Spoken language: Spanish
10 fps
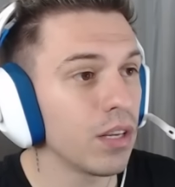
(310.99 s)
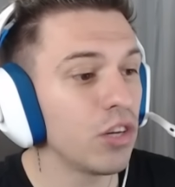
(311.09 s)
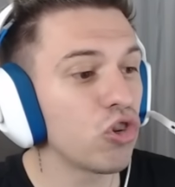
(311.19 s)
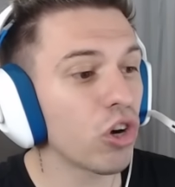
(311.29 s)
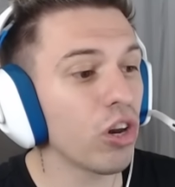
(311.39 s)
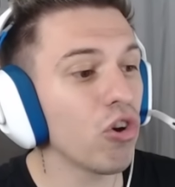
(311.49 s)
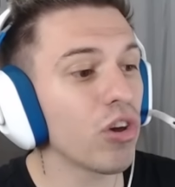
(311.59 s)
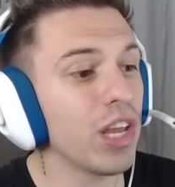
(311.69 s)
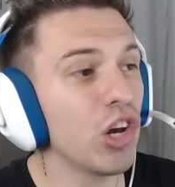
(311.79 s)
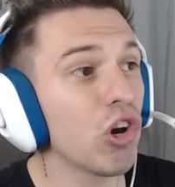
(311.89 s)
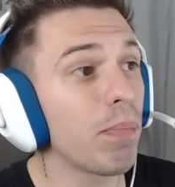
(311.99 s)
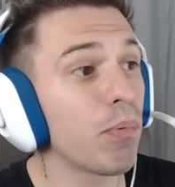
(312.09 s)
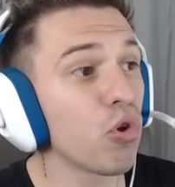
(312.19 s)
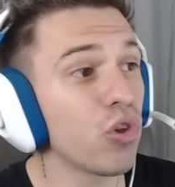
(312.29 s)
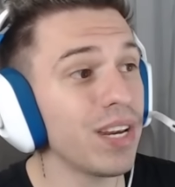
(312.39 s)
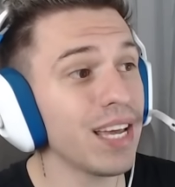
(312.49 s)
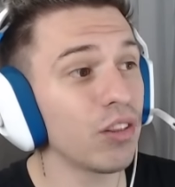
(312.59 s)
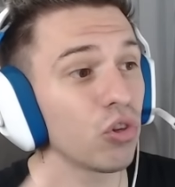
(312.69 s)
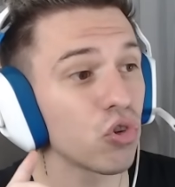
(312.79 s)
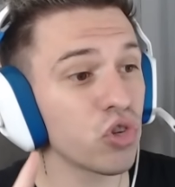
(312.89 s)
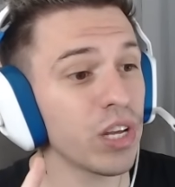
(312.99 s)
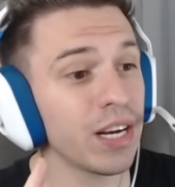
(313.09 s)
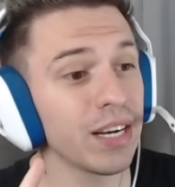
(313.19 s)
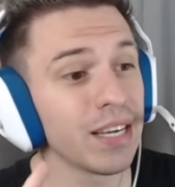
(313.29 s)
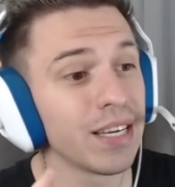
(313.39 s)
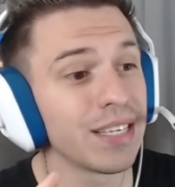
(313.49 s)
Y yo creo que no podría toser